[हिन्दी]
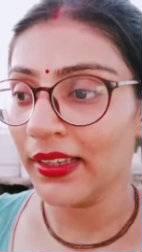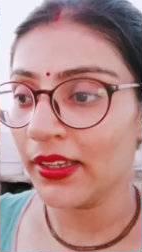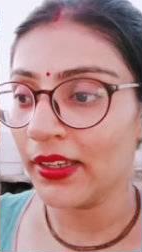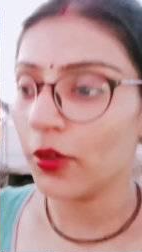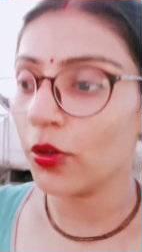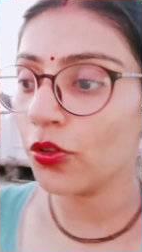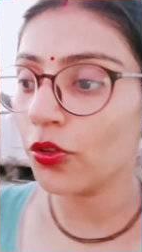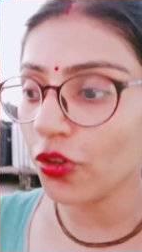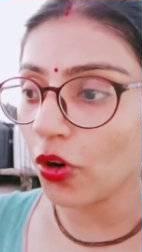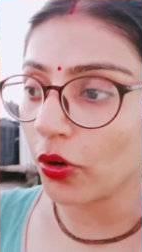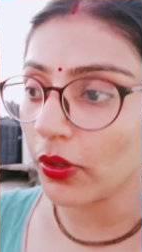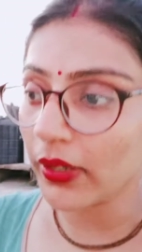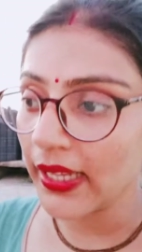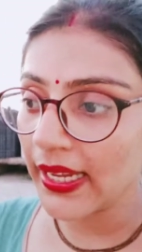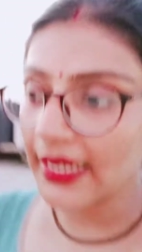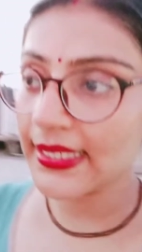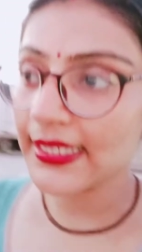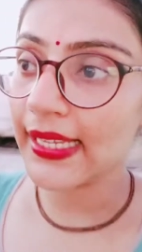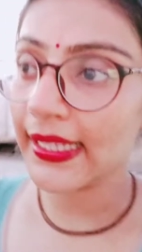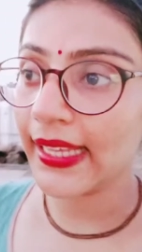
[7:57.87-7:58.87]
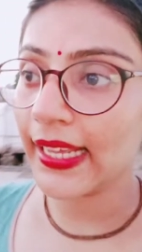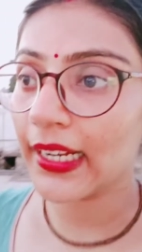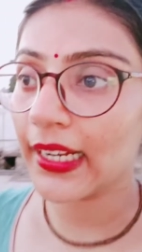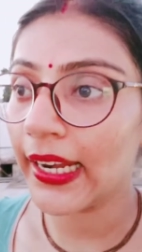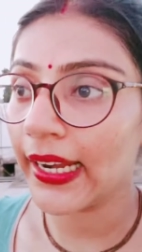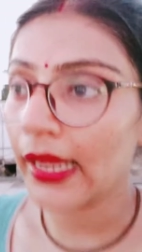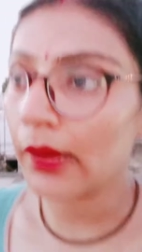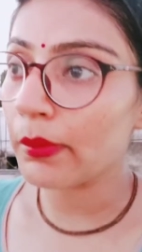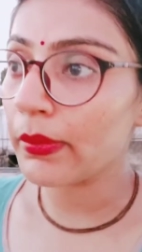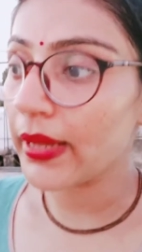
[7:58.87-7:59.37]
रुक जाओ ठीक से देख
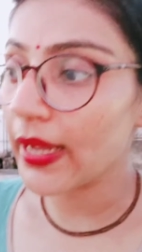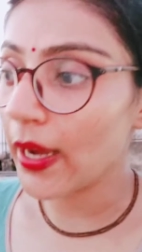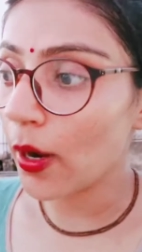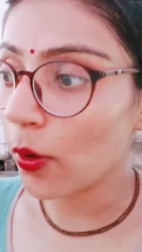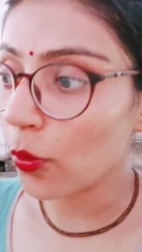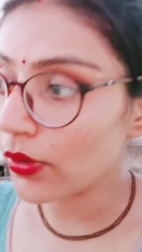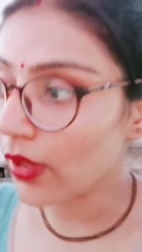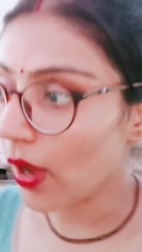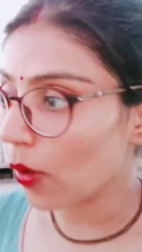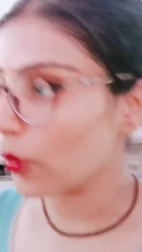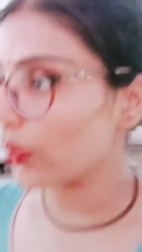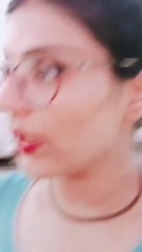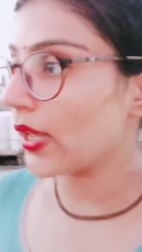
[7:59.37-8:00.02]
लेना ना आऊँ